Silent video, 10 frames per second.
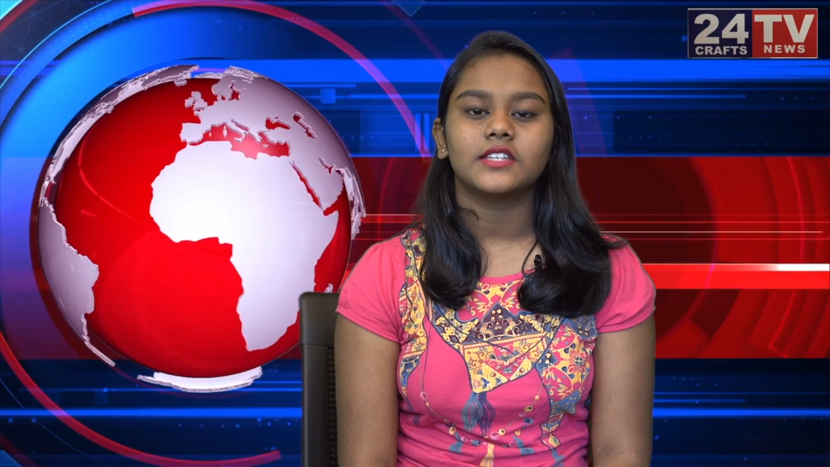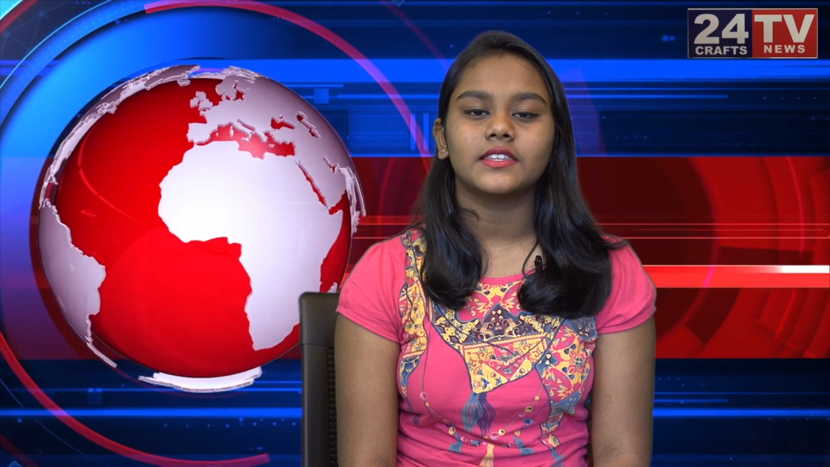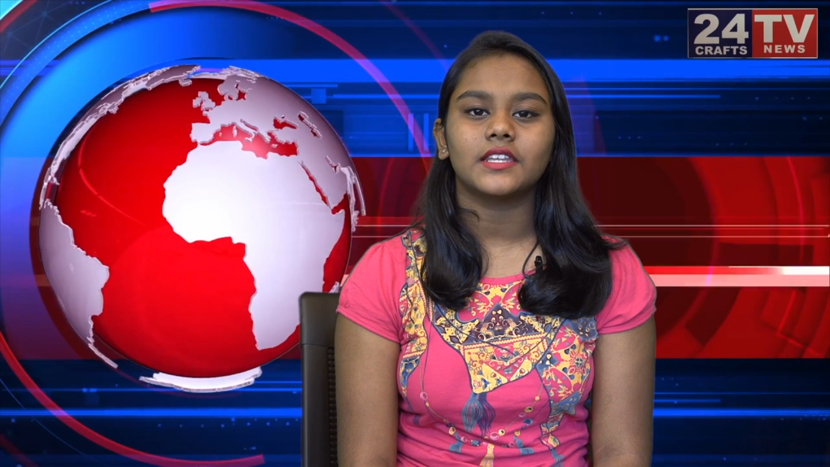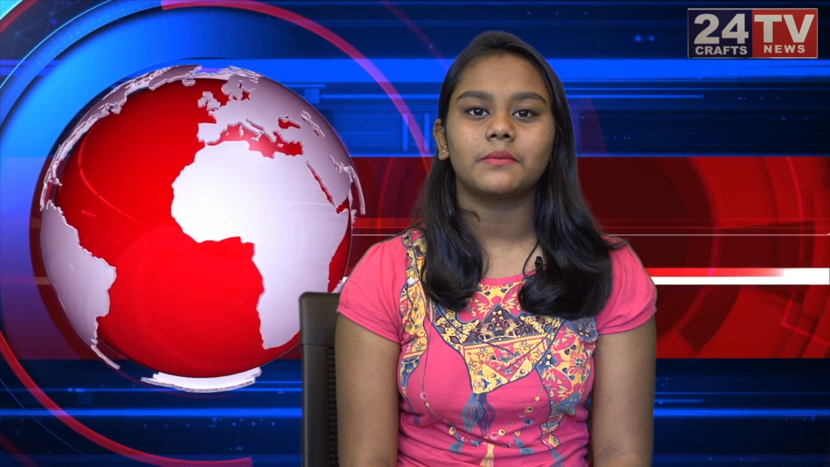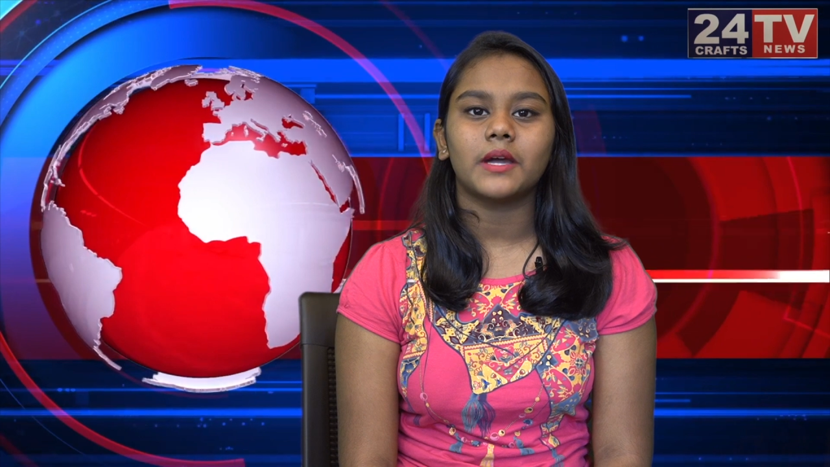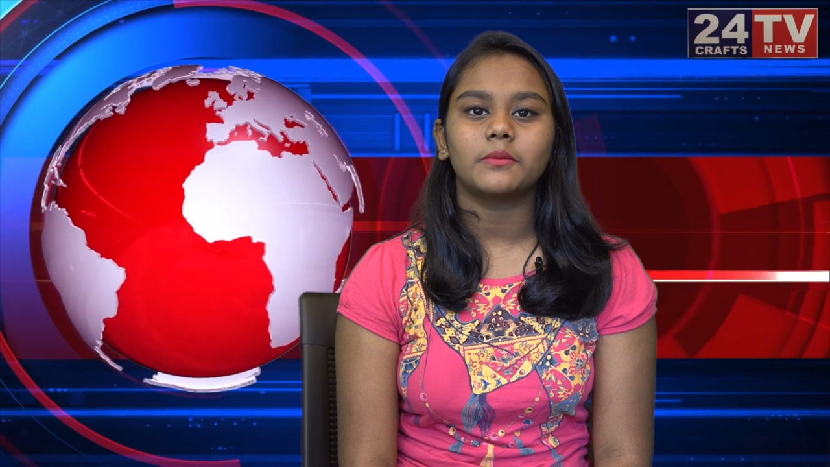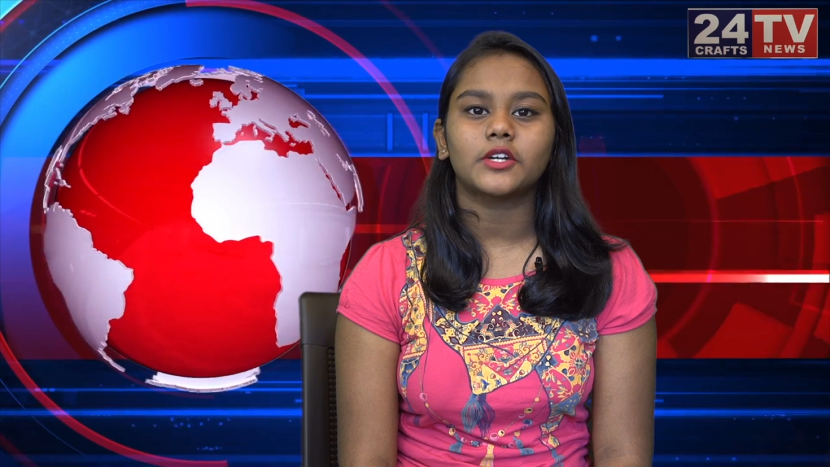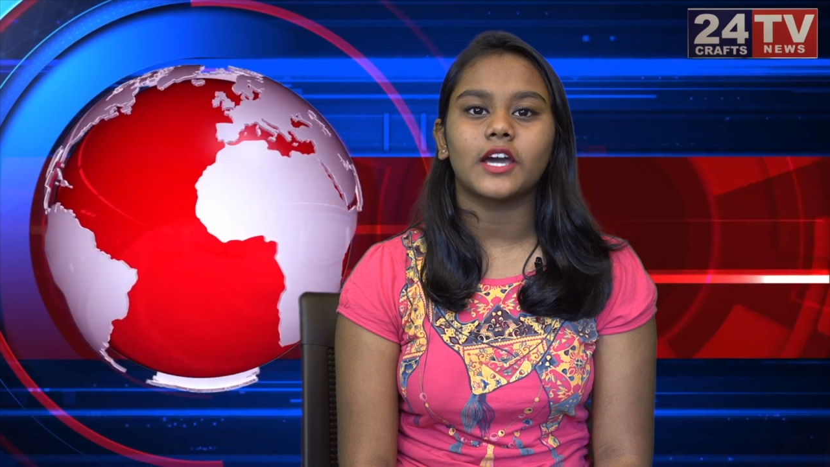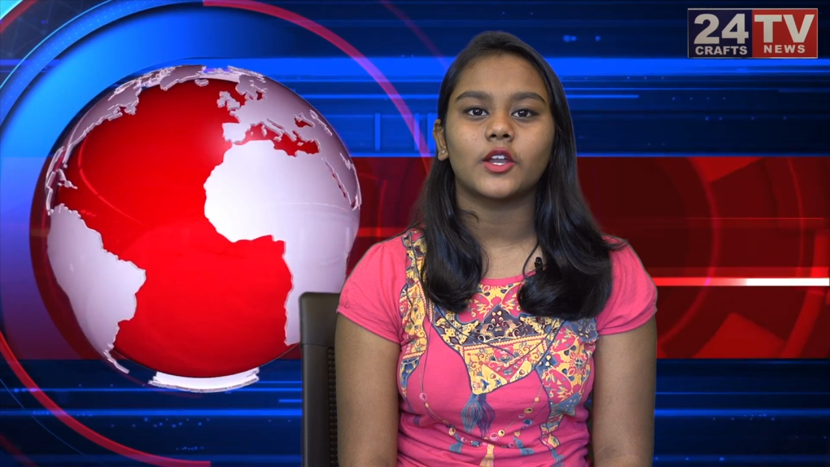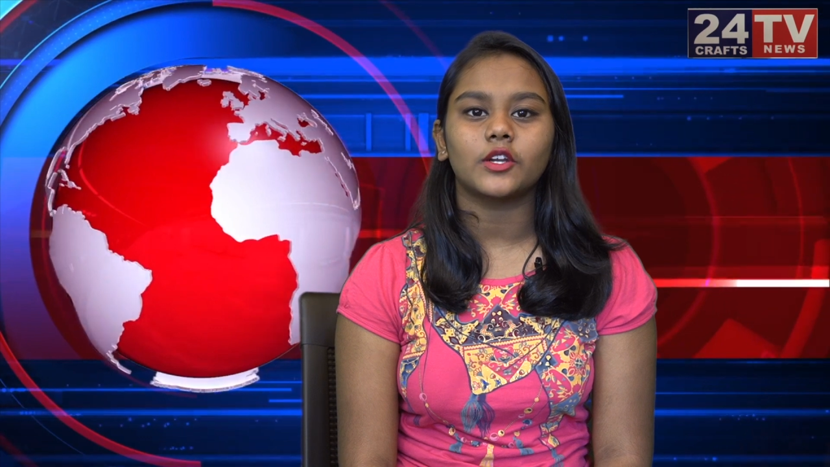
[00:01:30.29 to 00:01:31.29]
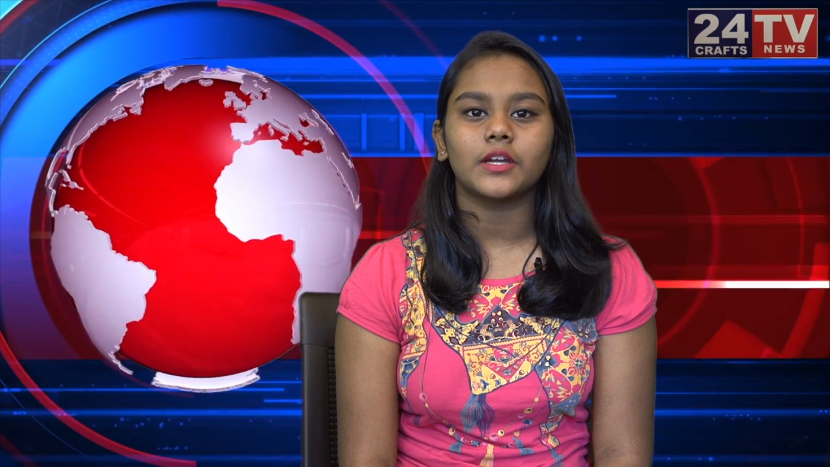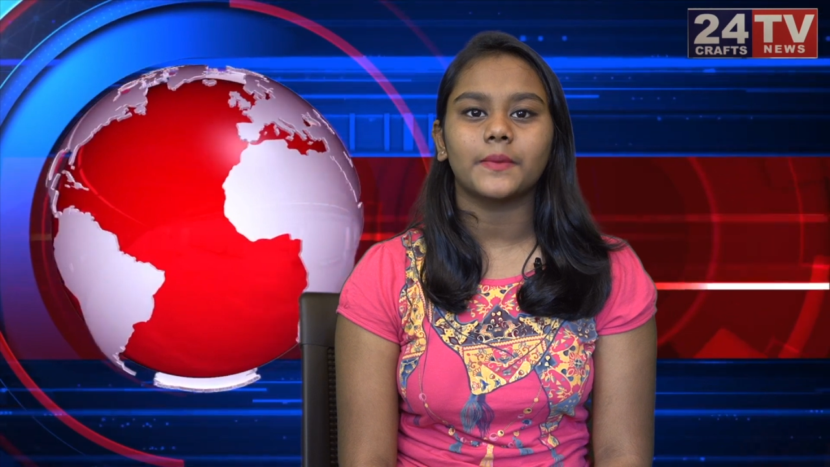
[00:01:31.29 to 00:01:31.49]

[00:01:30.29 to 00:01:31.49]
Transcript: చంద్రబాబు కరోనా